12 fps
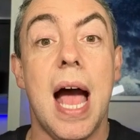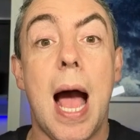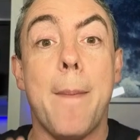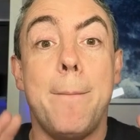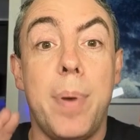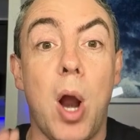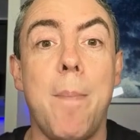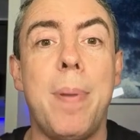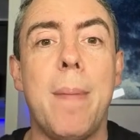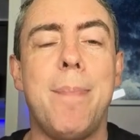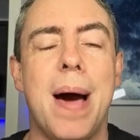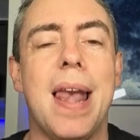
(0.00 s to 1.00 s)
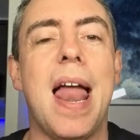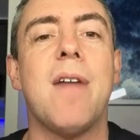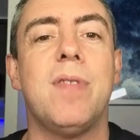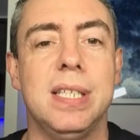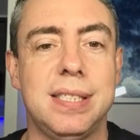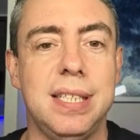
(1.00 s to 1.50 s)
A própria
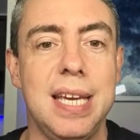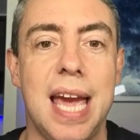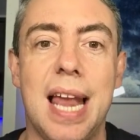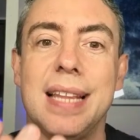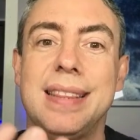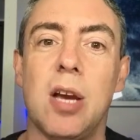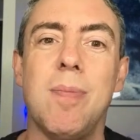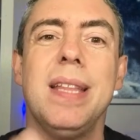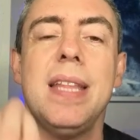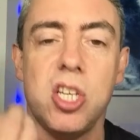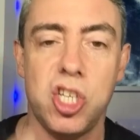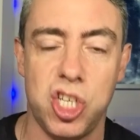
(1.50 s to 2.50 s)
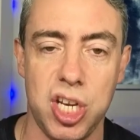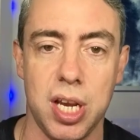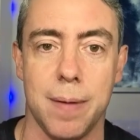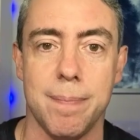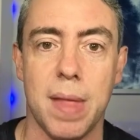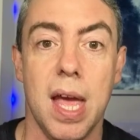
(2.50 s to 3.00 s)
palavra em si, ela tem uma
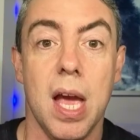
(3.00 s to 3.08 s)
energia.